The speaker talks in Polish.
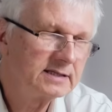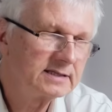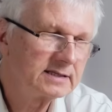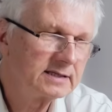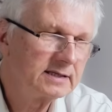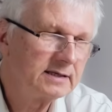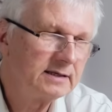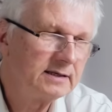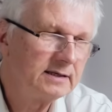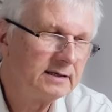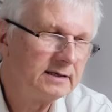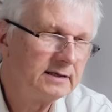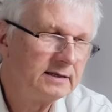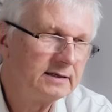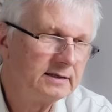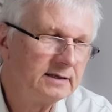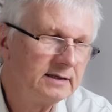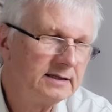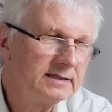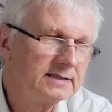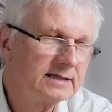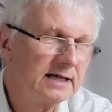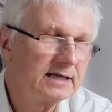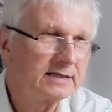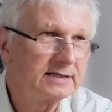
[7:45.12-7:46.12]
jest y,
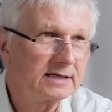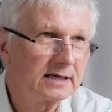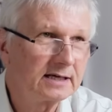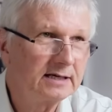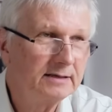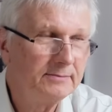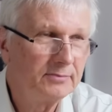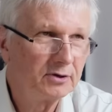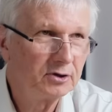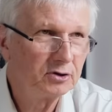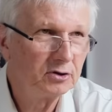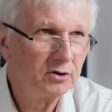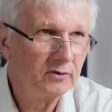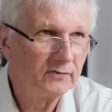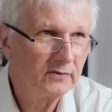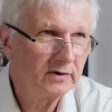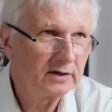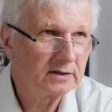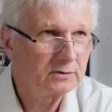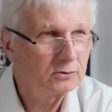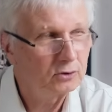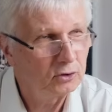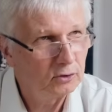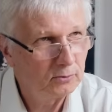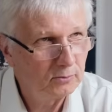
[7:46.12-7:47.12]
instalacja
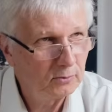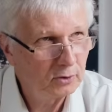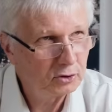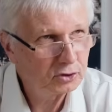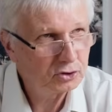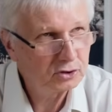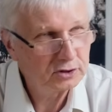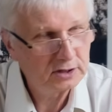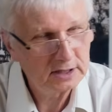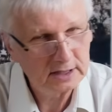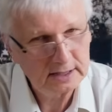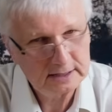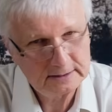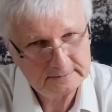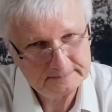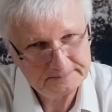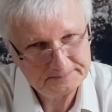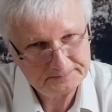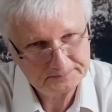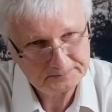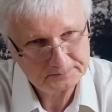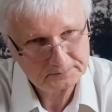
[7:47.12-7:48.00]
hybrydowa, którą można